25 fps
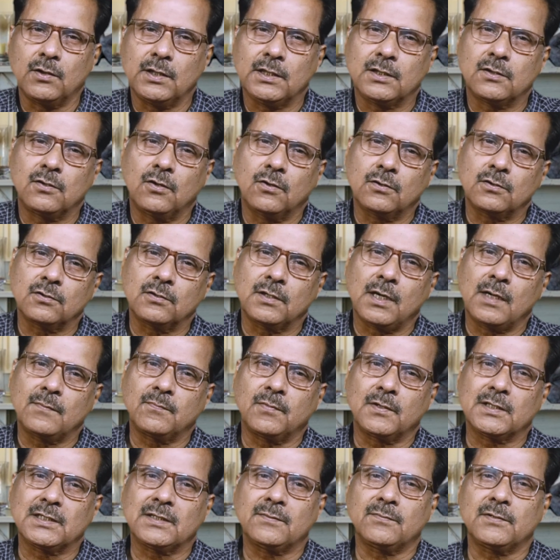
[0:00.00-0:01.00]
অনেক ঘটনার
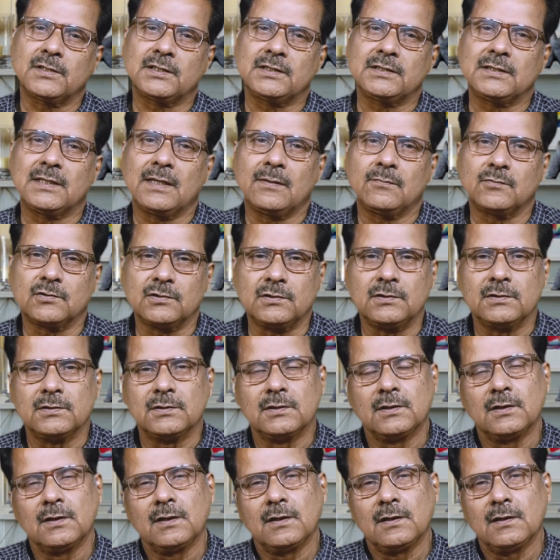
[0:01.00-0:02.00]
পাশাপাশি যেমন
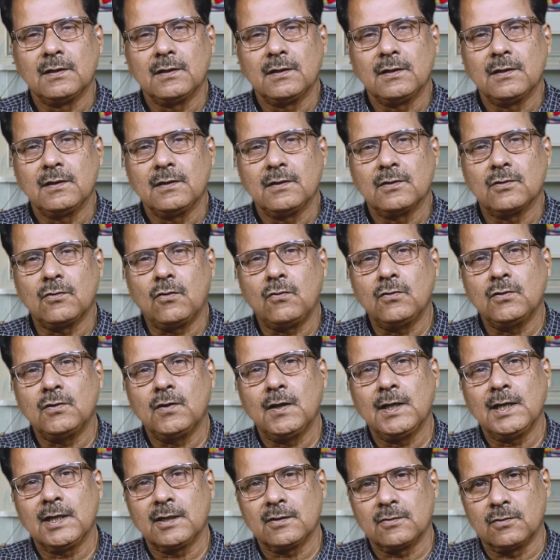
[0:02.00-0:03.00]
রং
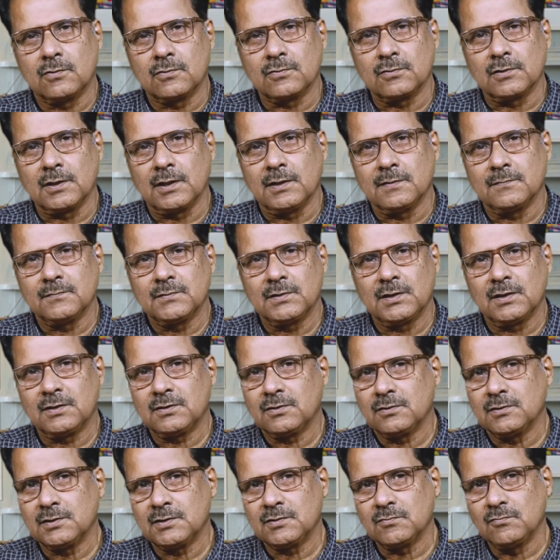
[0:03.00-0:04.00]
খেলার ঘটনা যার
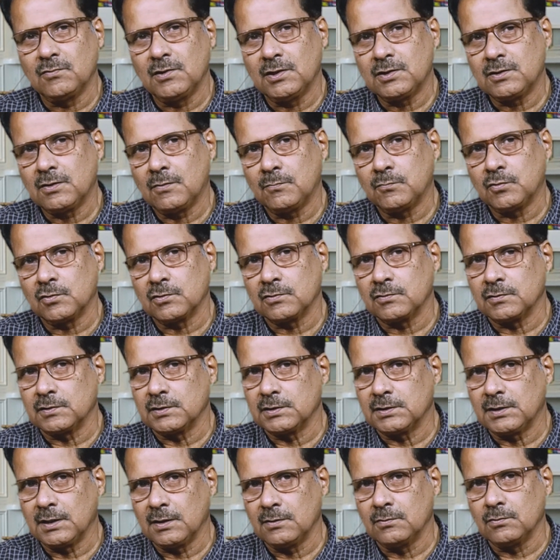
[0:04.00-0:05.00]
সঙ্গে স্কুলের সম্পর্ক
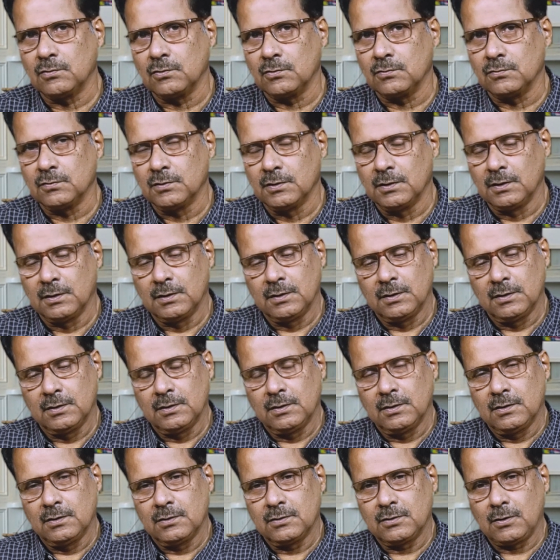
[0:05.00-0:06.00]
নেই সেগুলোও
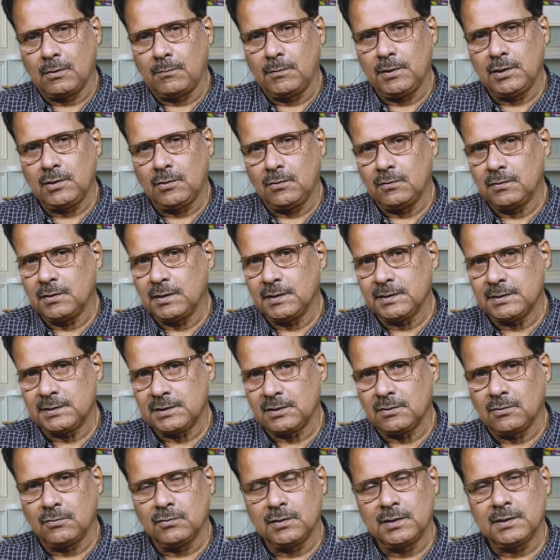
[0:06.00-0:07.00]
সবাই রং খেলছে
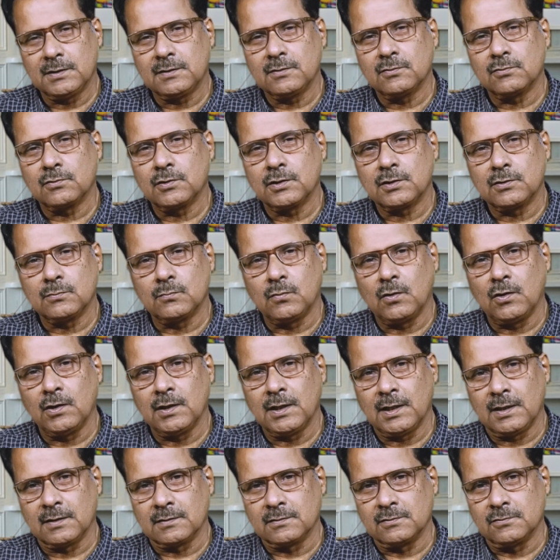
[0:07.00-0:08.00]
রং খেলতে ওর একটু ভয়
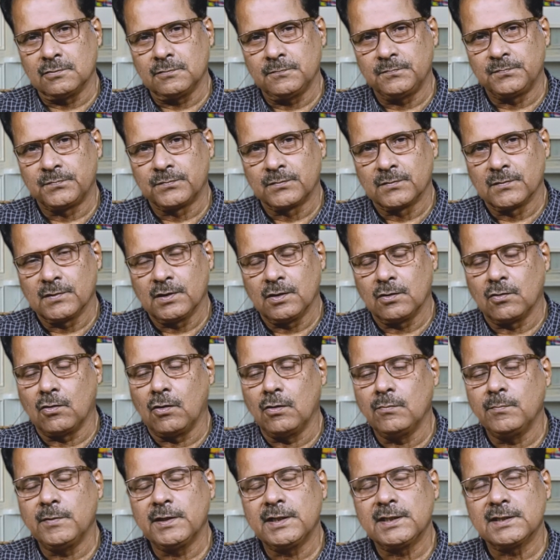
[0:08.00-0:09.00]
লাগতো রং
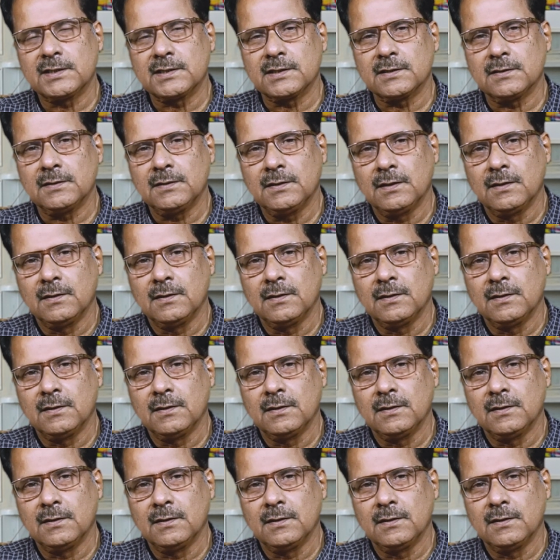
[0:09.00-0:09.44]
মেখেছে